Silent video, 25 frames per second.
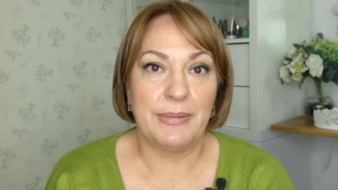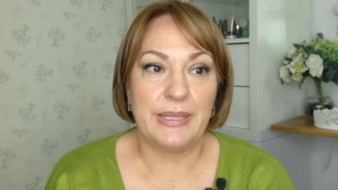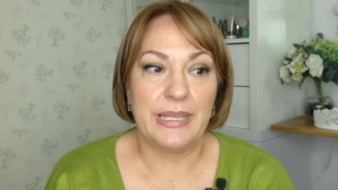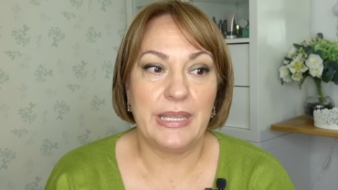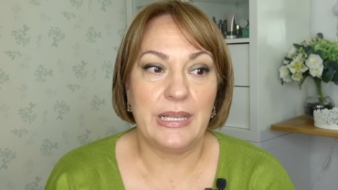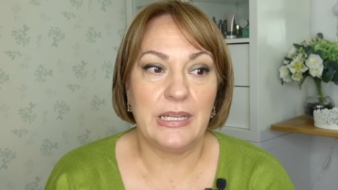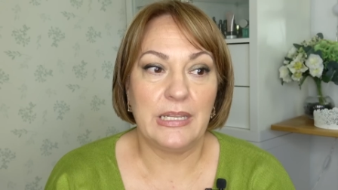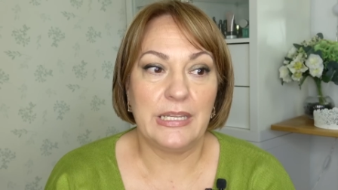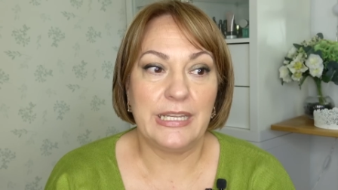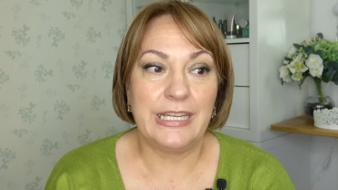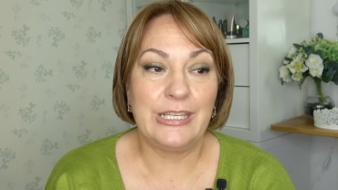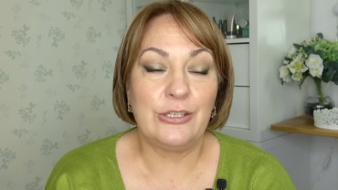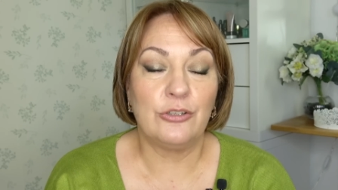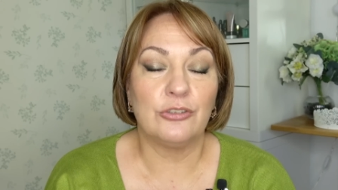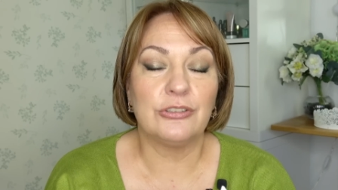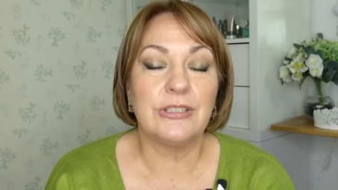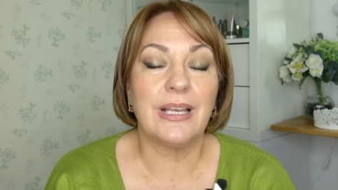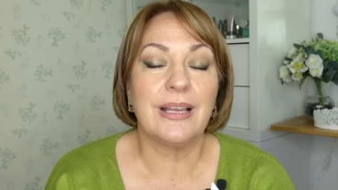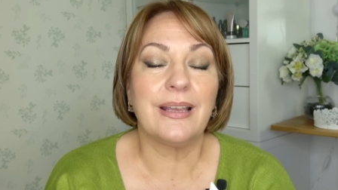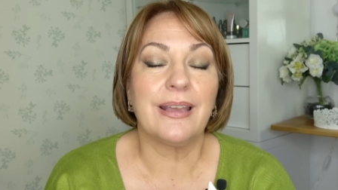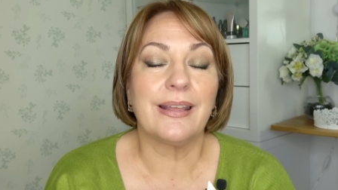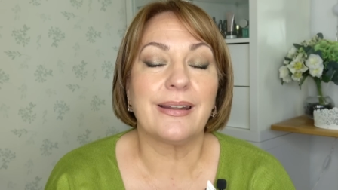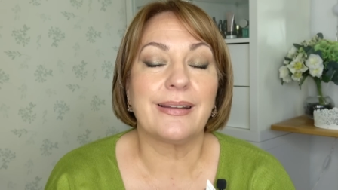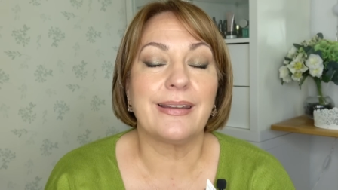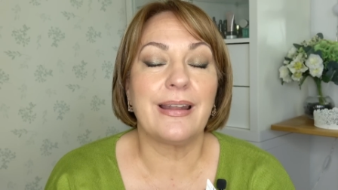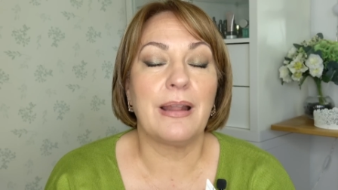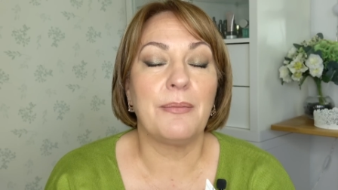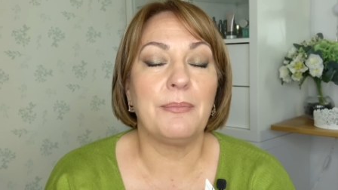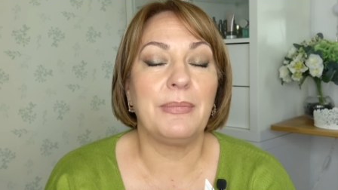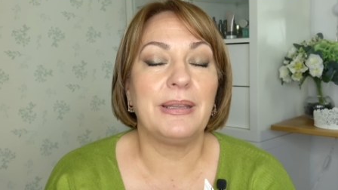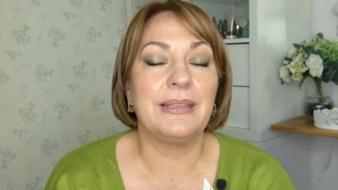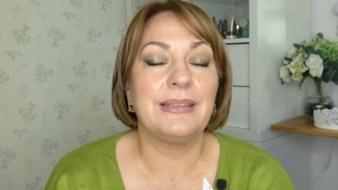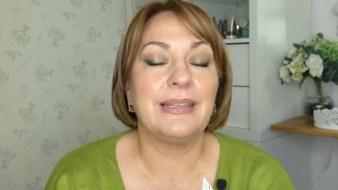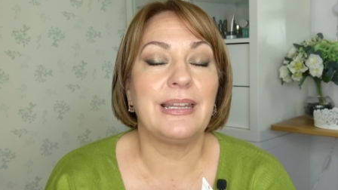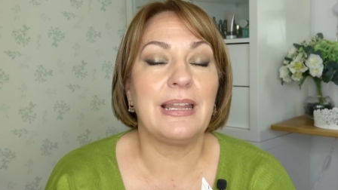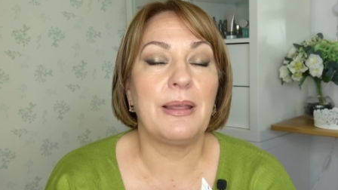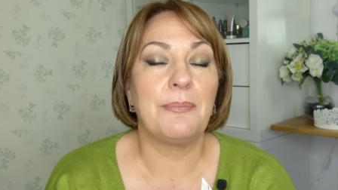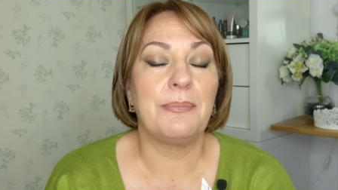piel y notas que
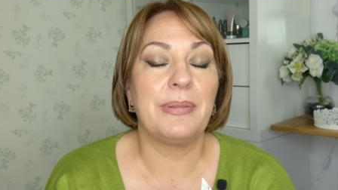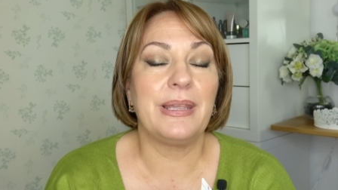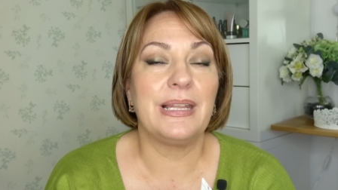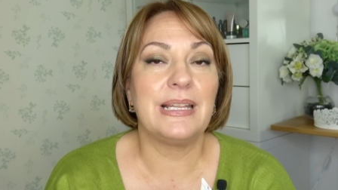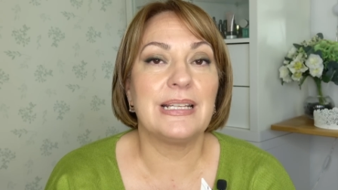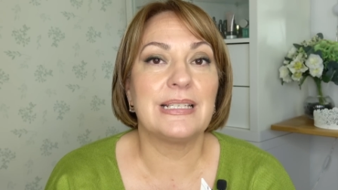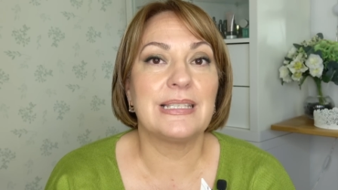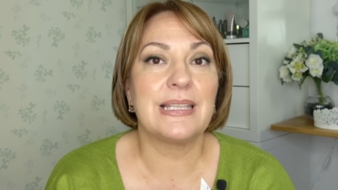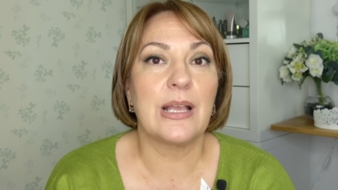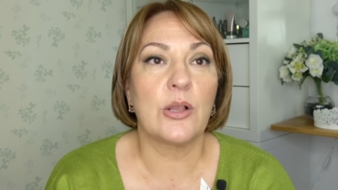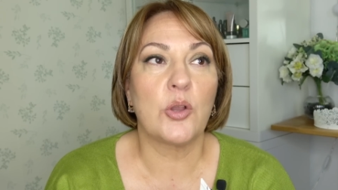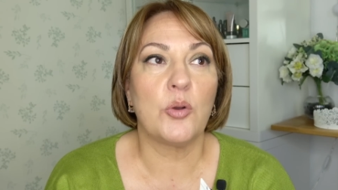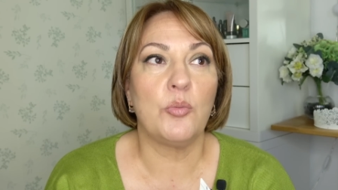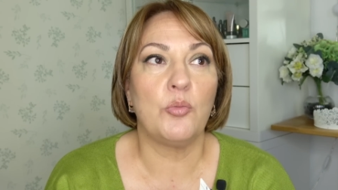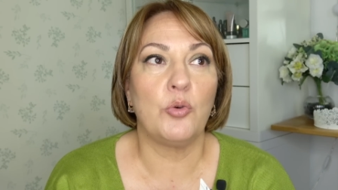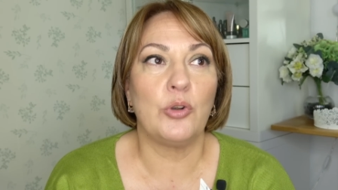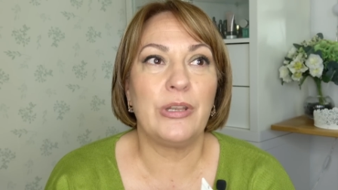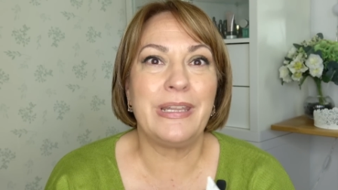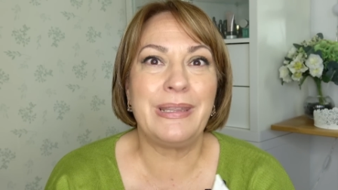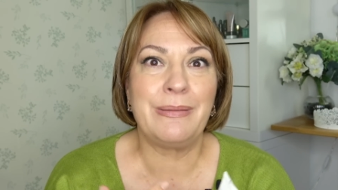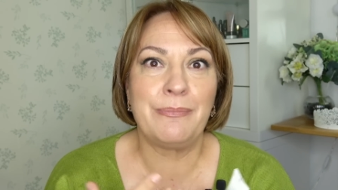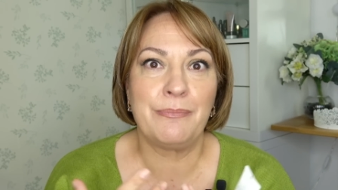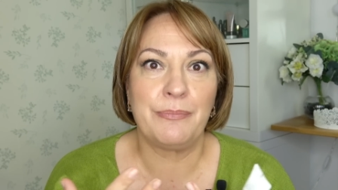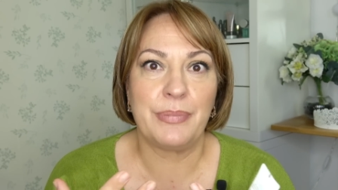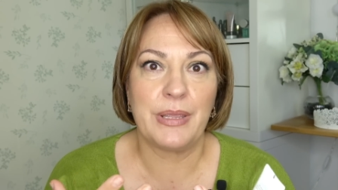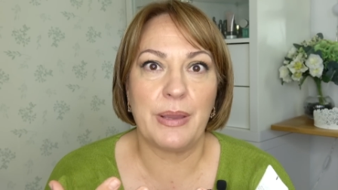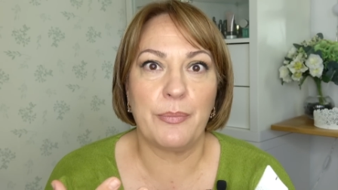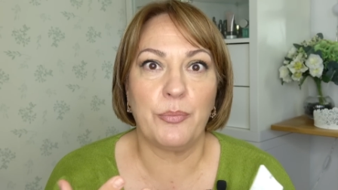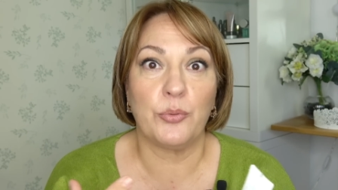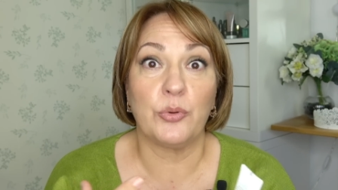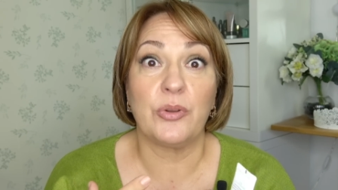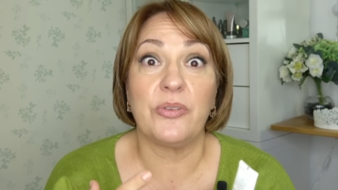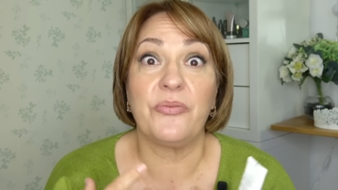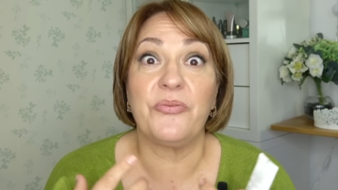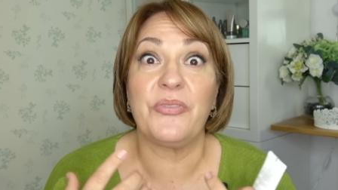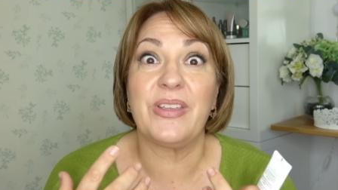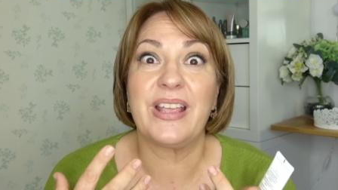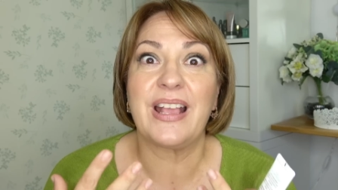realmente la piel está como limpia,
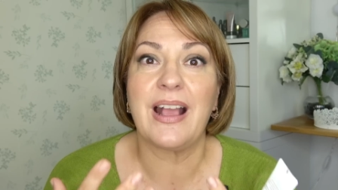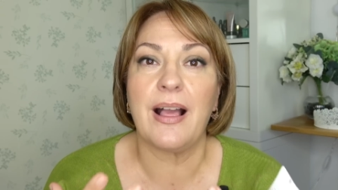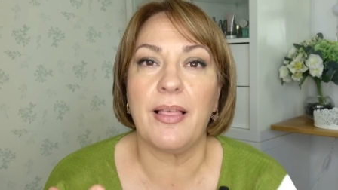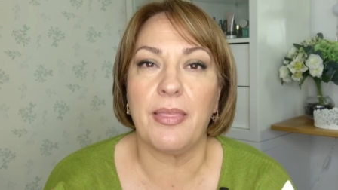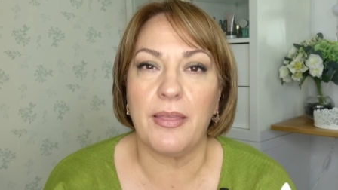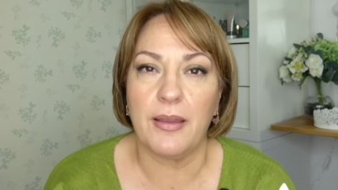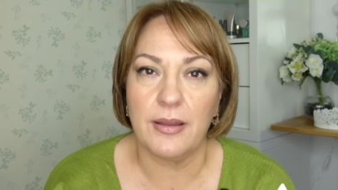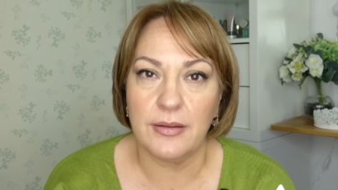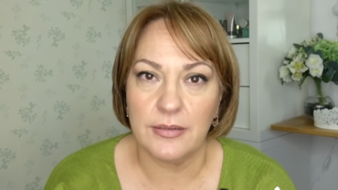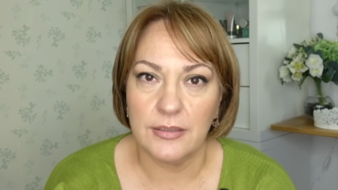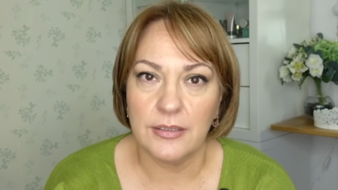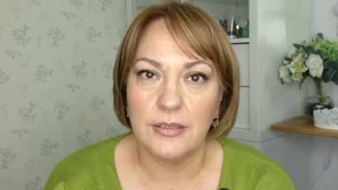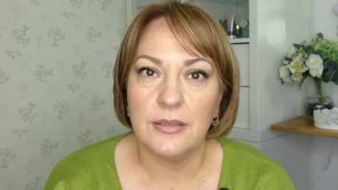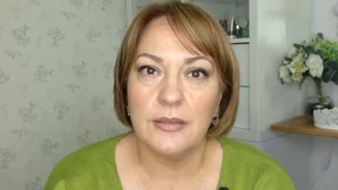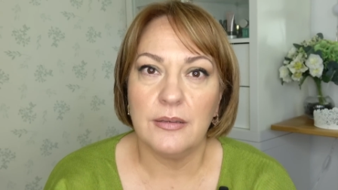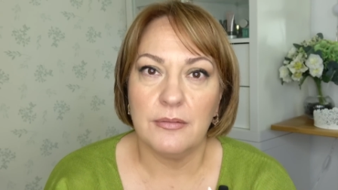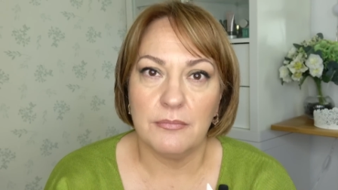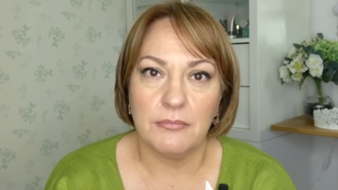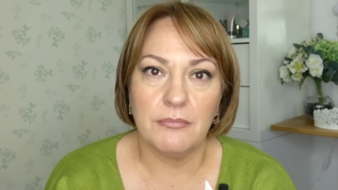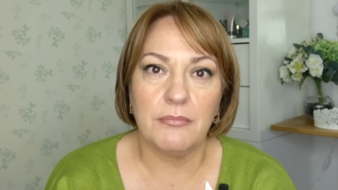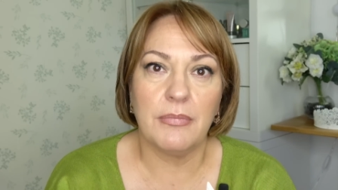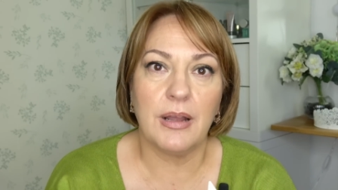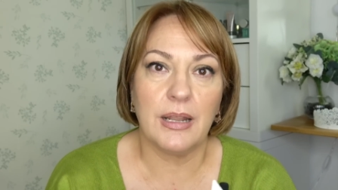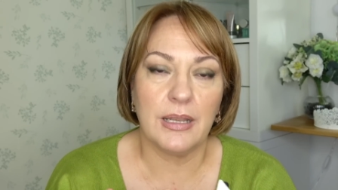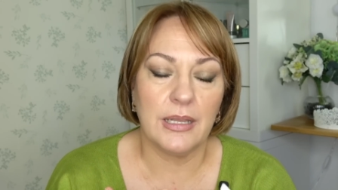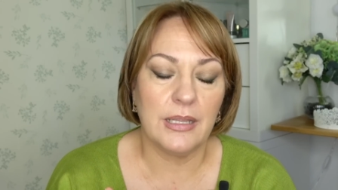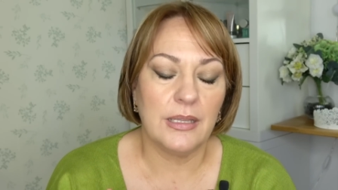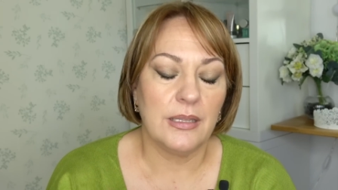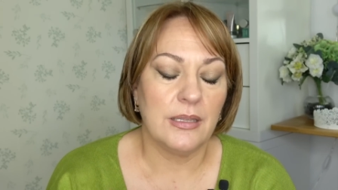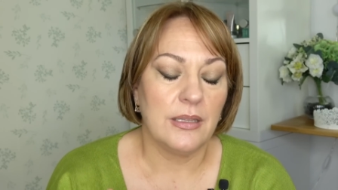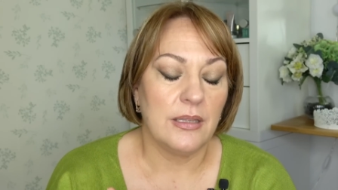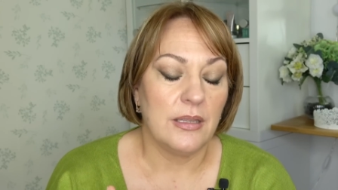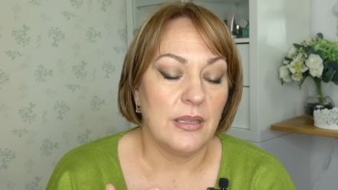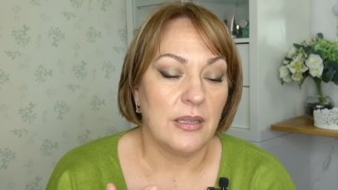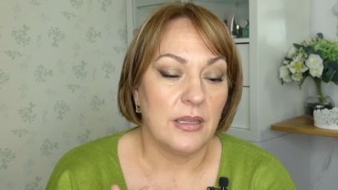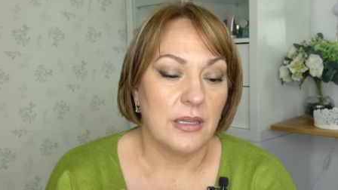purificada, ¿vale?